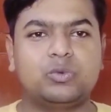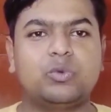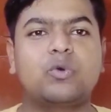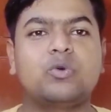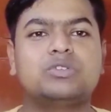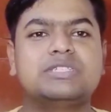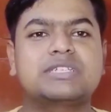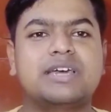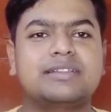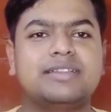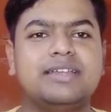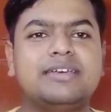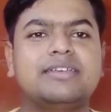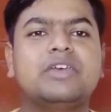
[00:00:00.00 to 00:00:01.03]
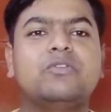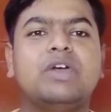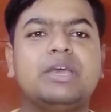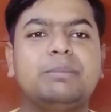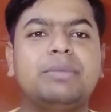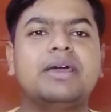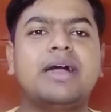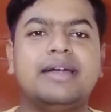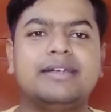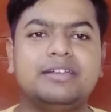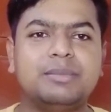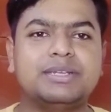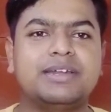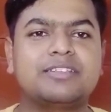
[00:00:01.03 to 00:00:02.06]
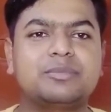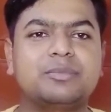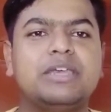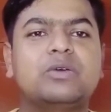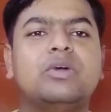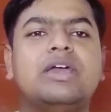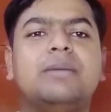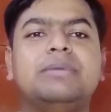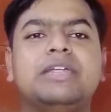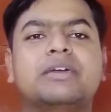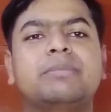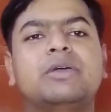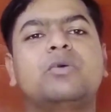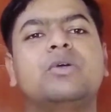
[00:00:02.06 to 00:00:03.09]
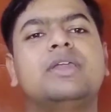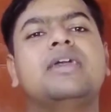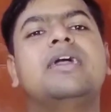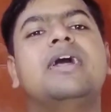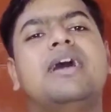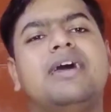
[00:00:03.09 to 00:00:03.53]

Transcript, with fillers: तो वो कोशिश करते हैं कि वहीं पे आईटी मद्रास में ही कोई एम में कोई